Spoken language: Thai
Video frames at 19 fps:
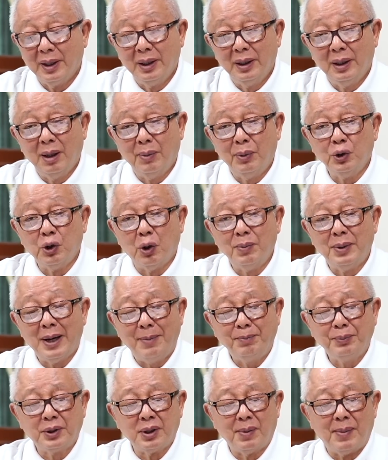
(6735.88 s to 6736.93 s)
ท่านผู้ชมครับ
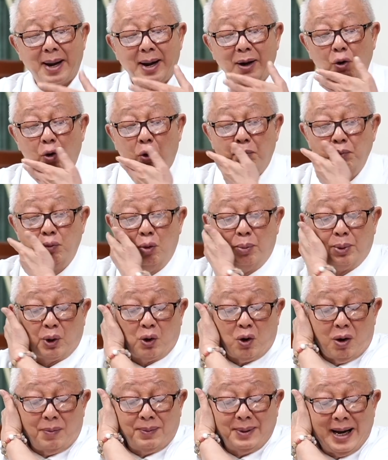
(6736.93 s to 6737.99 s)
สมาคมผู้ประ
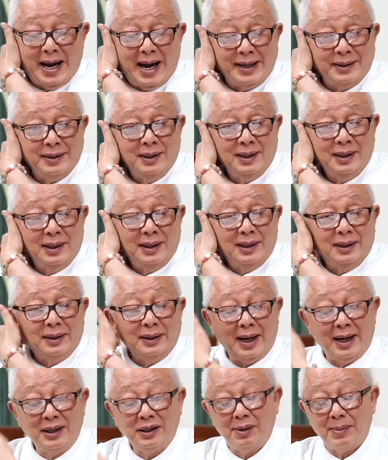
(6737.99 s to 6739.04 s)
กอบการ
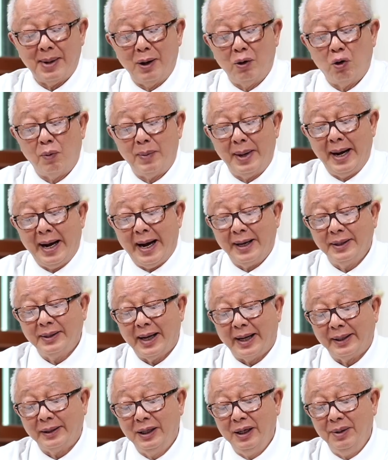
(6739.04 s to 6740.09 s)
ทั้งสมาคมอาหาร
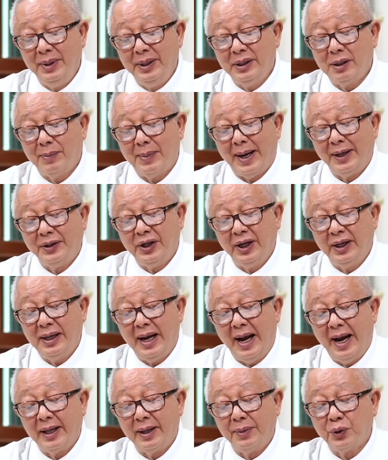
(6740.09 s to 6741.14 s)
สัตว์ที่มีสมาชิก
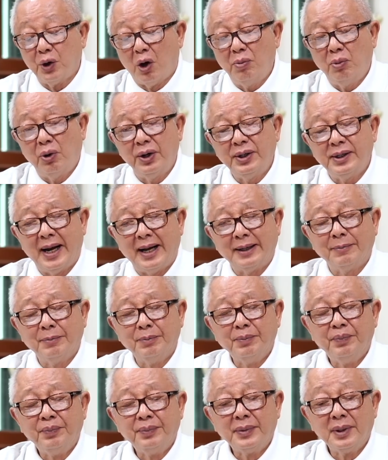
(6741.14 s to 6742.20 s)
ห้าสิบสองบริษัท
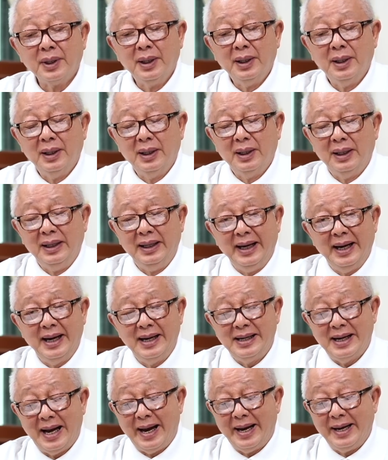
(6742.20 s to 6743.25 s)
เลี้ยง
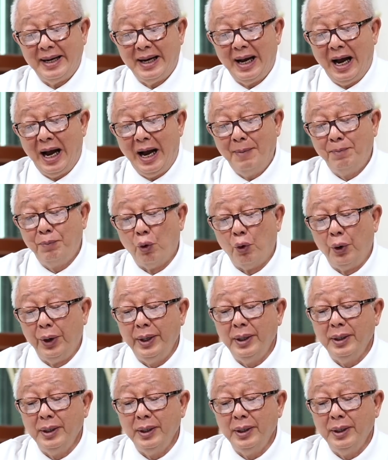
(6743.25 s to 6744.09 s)
ไก่ค้าปุ๋ย